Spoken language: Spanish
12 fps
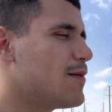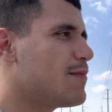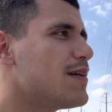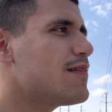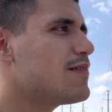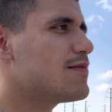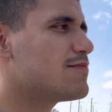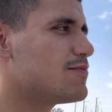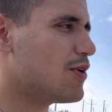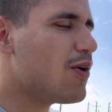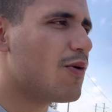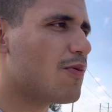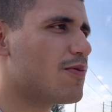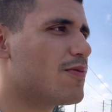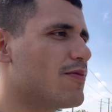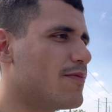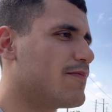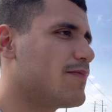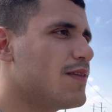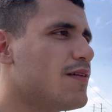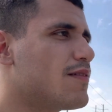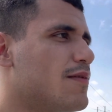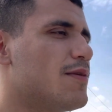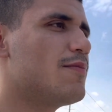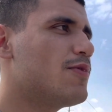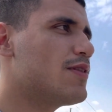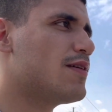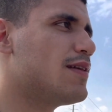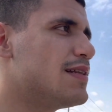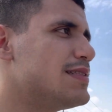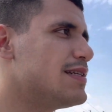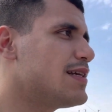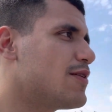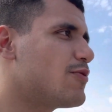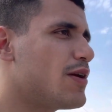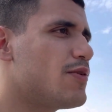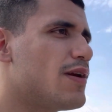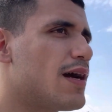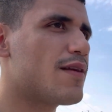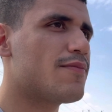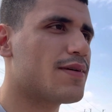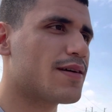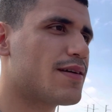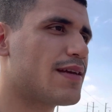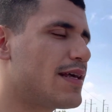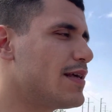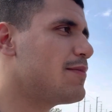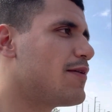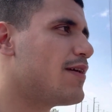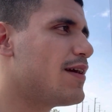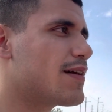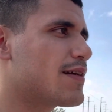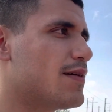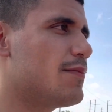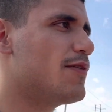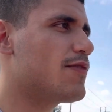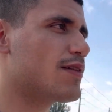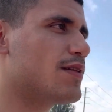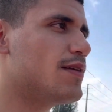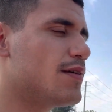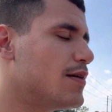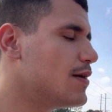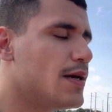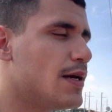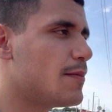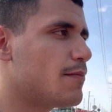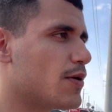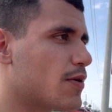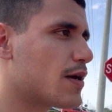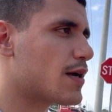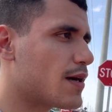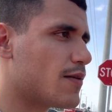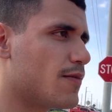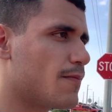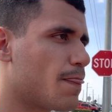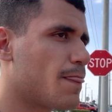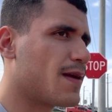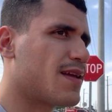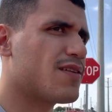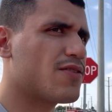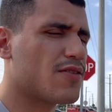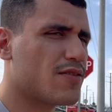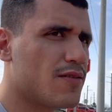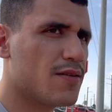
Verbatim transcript: Marico, no, no, a mí me gusta venir al que no hay un alma, que nadie me vea, que nadie me fastidie. Pero qué carajo, aquí estoy.